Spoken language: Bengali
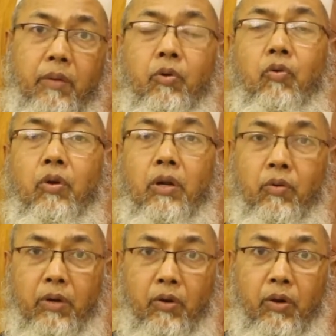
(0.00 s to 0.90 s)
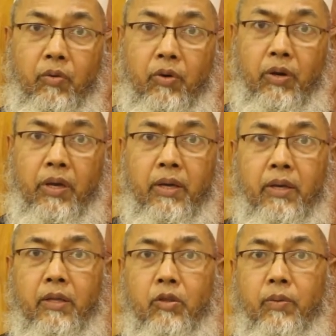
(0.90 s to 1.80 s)
এবং অন্যান্য কারণেও হয়
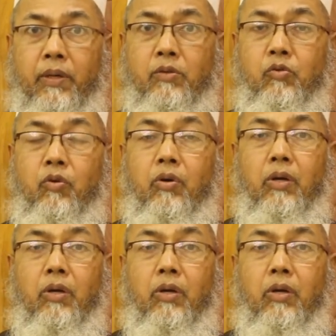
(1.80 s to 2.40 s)
তবে চোখ